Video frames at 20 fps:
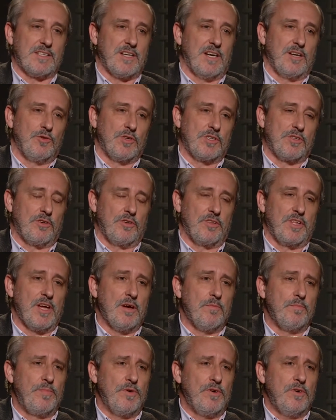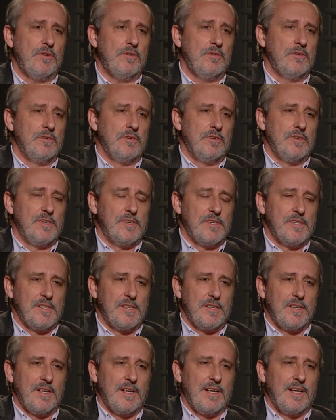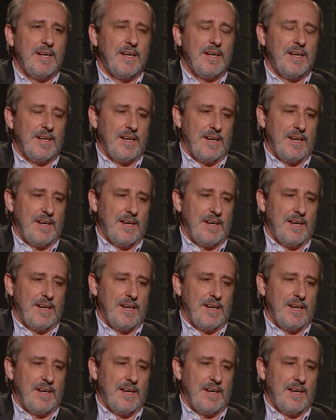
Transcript: a nuestro tiempo, eh,